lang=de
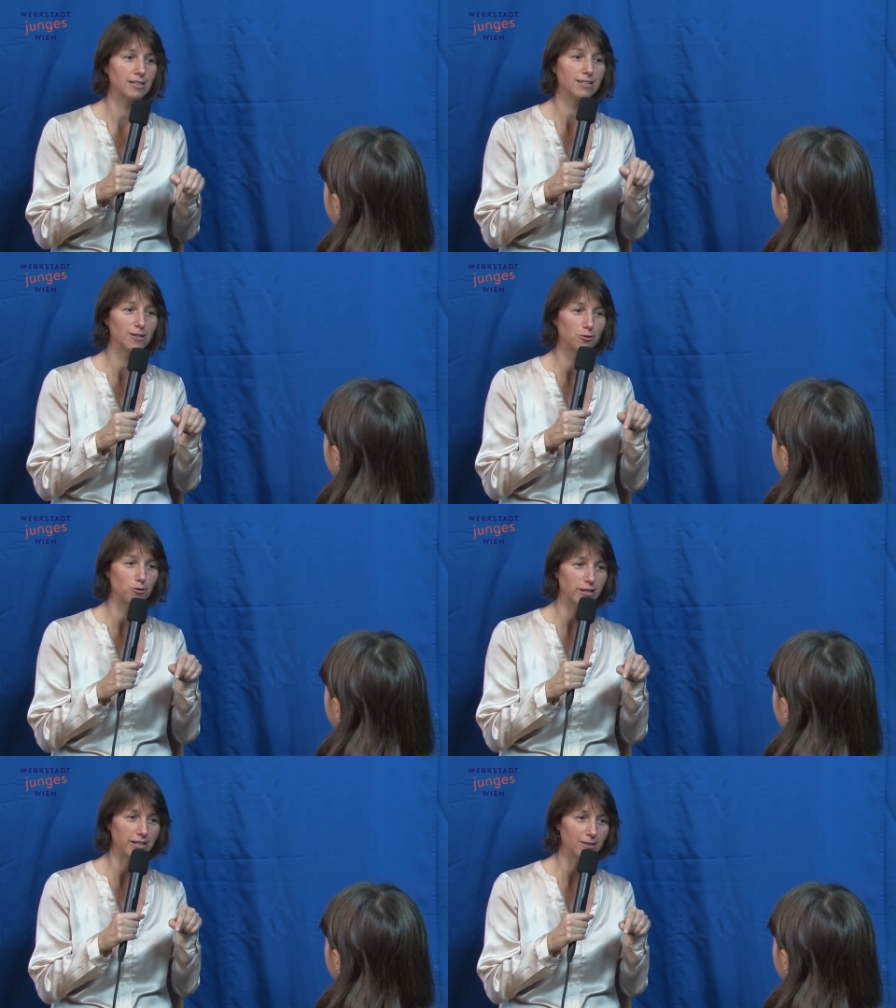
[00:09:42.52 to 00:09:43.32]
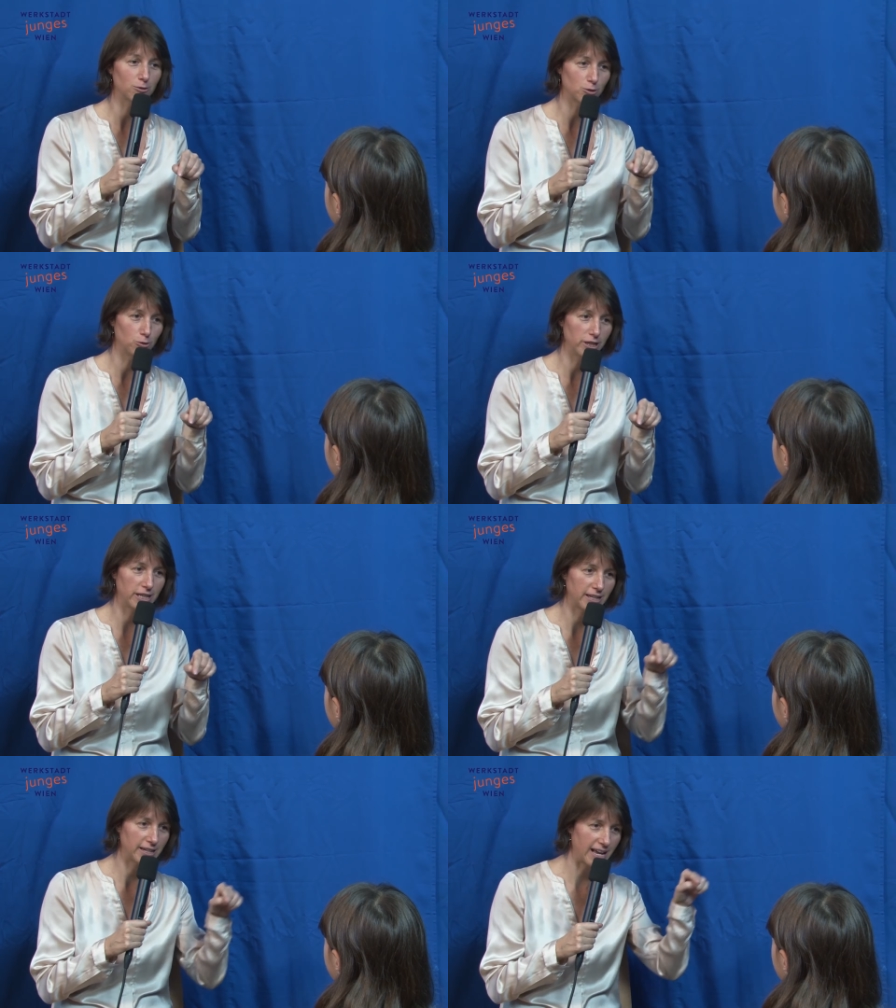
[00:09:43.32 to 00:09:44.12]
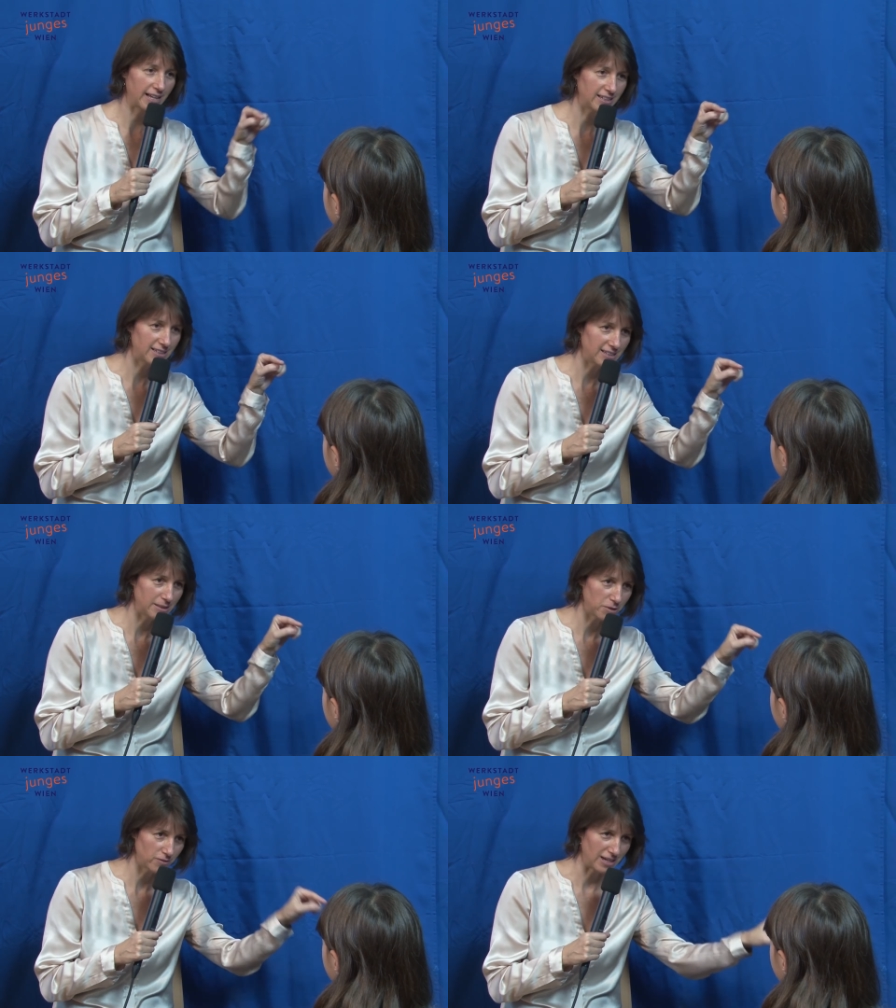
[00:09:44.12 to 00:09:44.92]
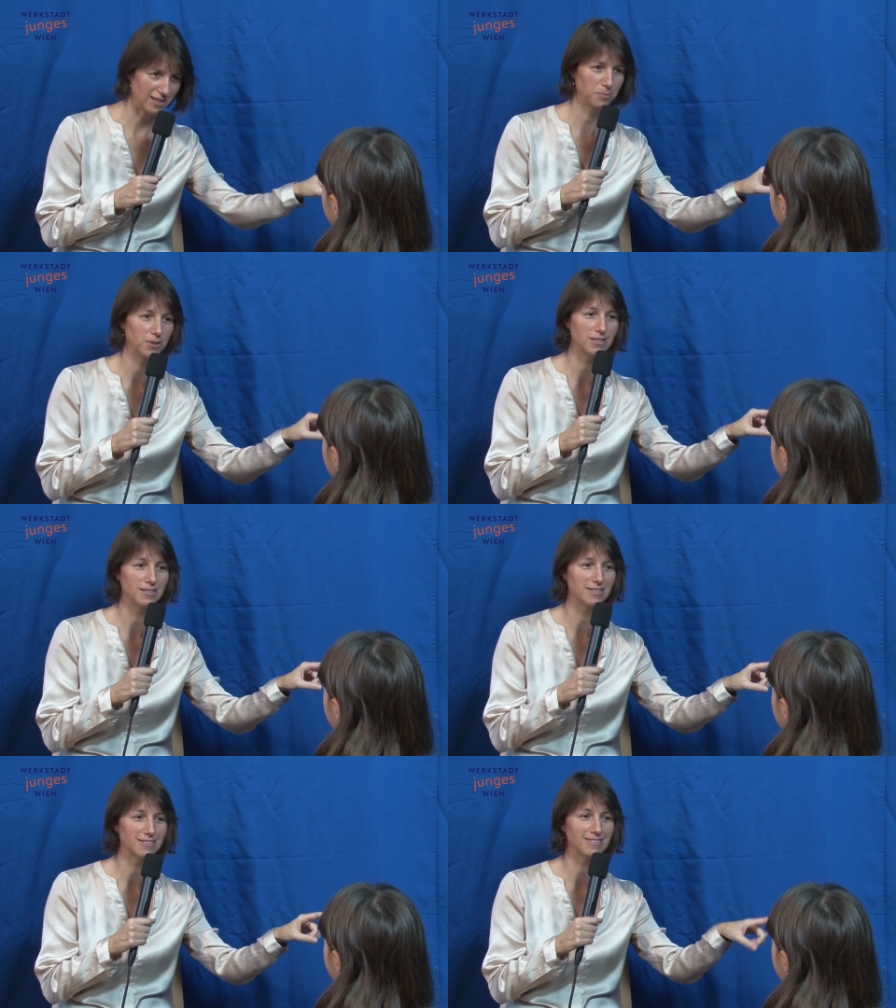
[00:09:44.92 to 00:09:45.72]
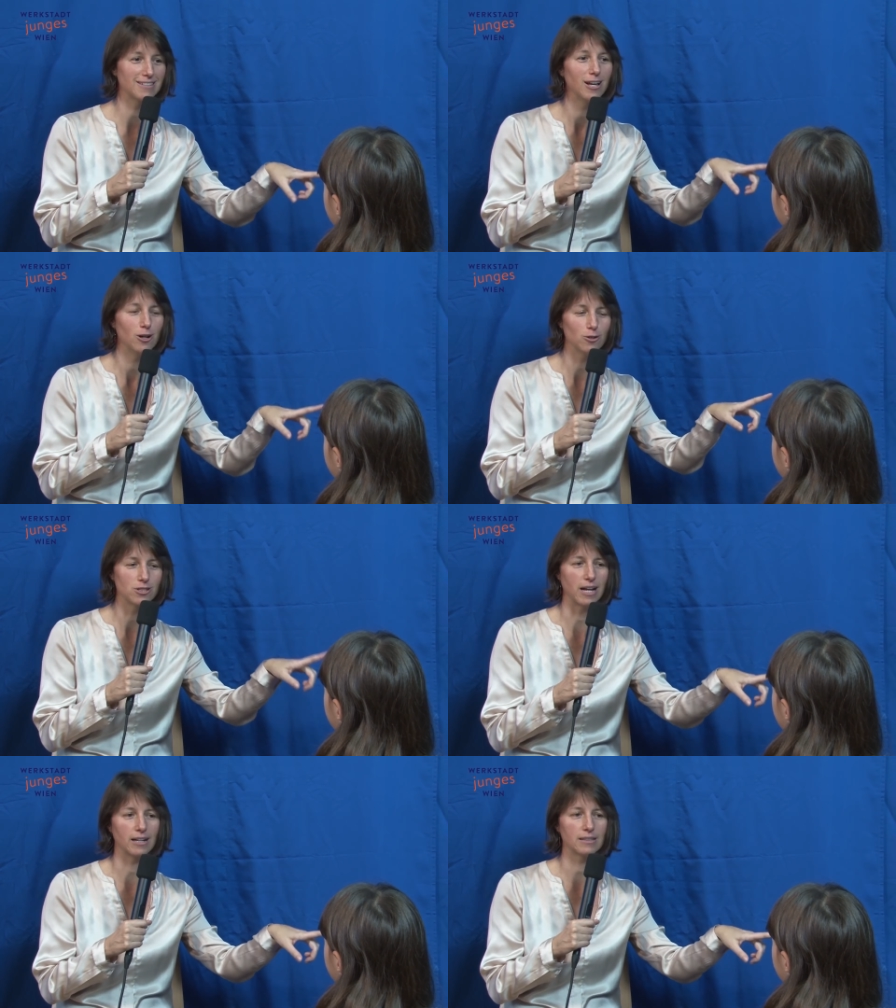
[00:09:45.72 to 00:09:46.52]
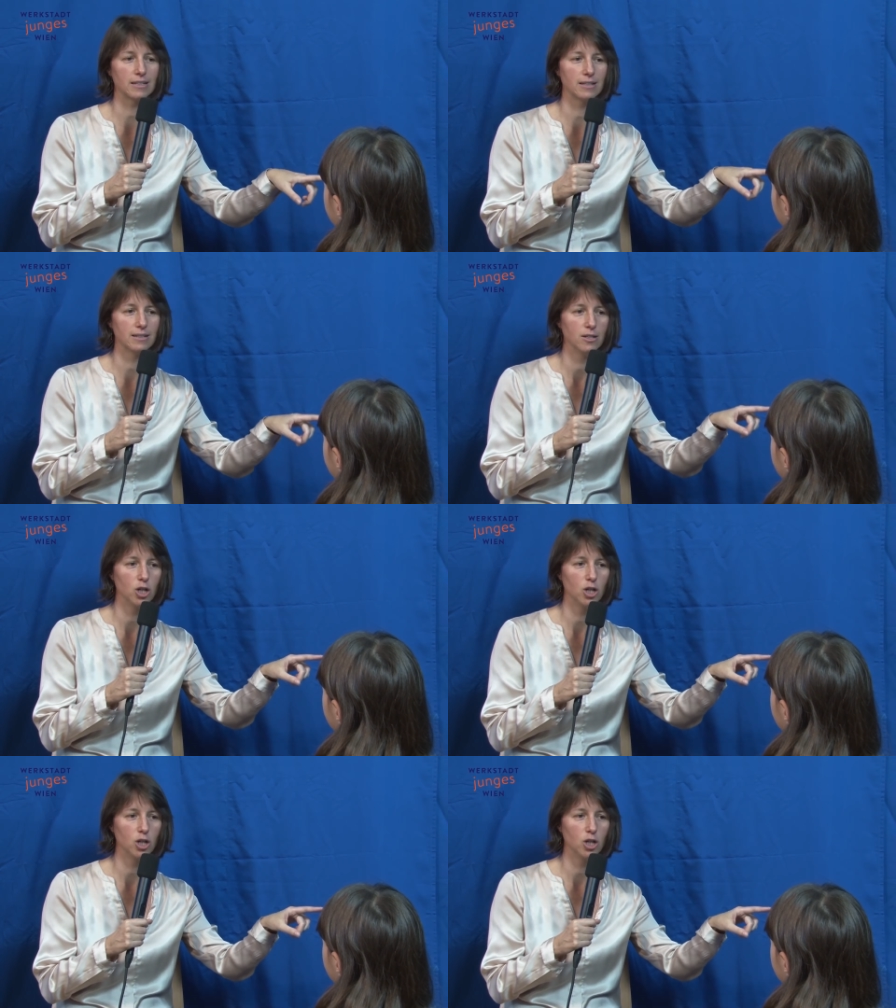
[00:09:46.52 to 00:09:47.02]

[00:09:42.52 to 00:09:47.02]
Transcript: die Kollegen und Kolleginnen an, die im Quellgebiet sitzen und sagen denen,